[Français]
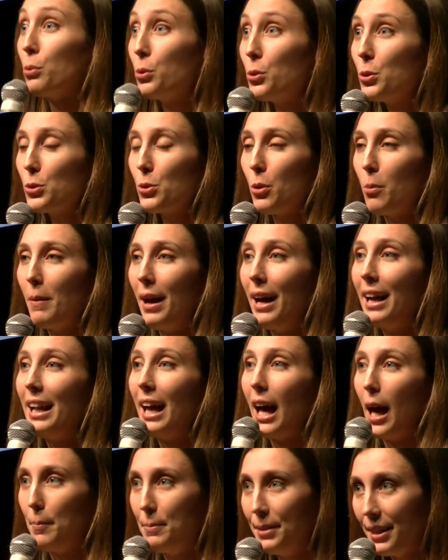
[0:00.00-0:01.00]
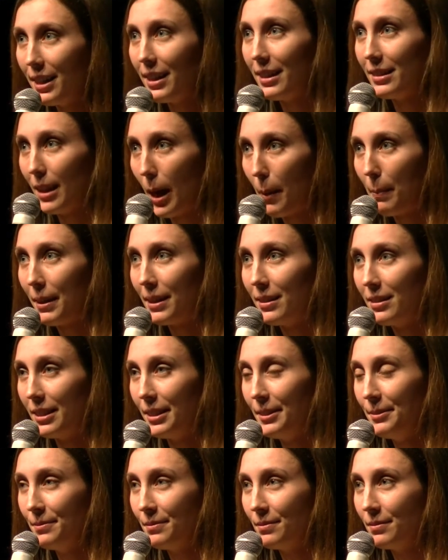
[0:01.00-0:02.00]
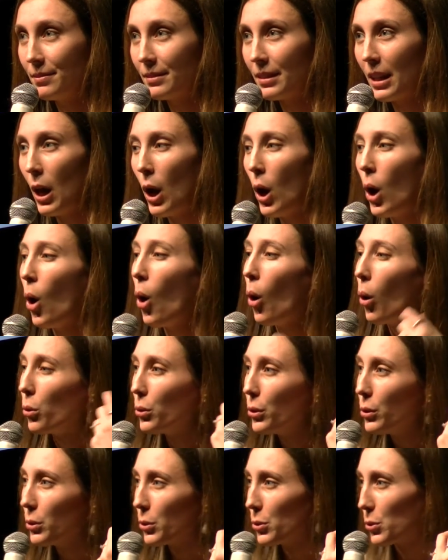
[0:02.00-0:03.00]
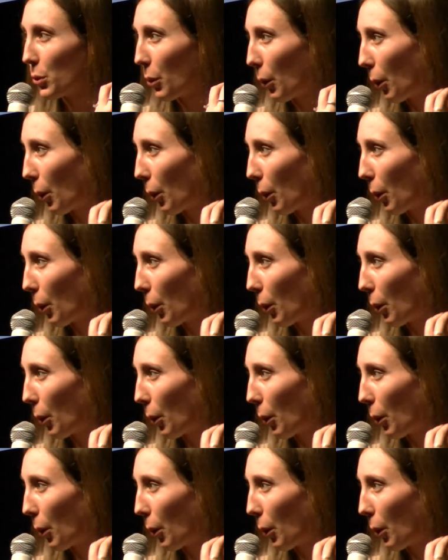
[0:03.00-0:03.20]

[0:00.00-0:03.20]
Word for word: plus de mal à bien l'interpréter. Au lieu de se